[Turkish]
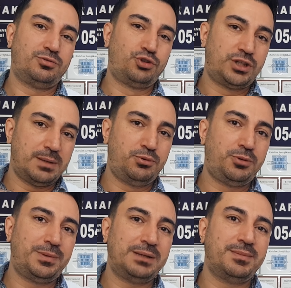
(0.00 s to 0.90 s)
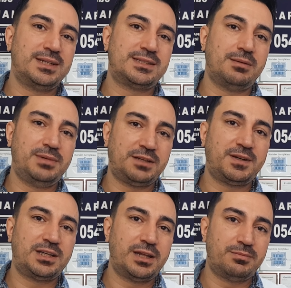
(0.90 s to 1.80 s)
Türkiye Büyük Millet Meclisi'nde
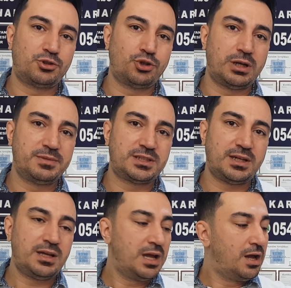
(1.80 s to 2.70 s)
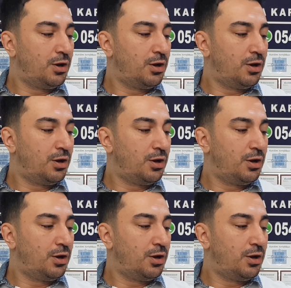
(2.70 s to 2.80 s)
milletvekillerimiz söylemişti.